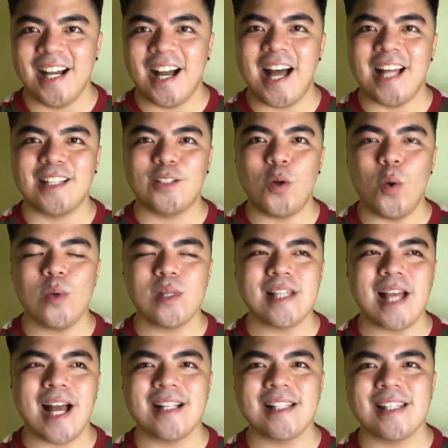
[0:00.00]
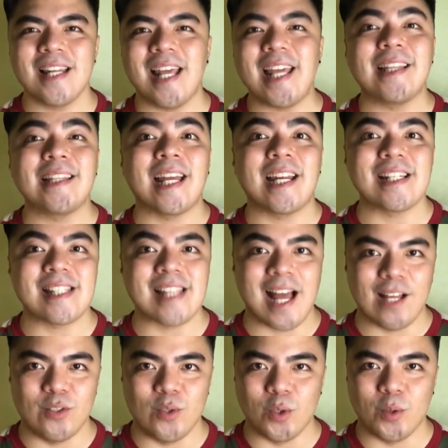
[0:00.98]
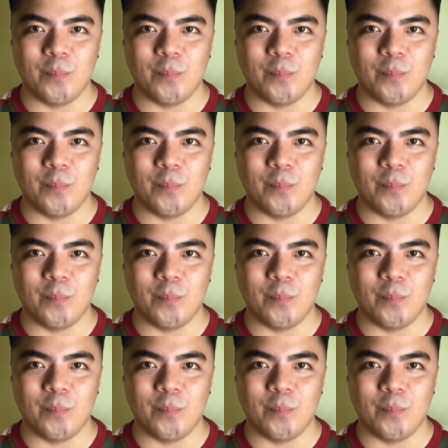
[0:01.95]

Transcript: at kung saan sila interesado.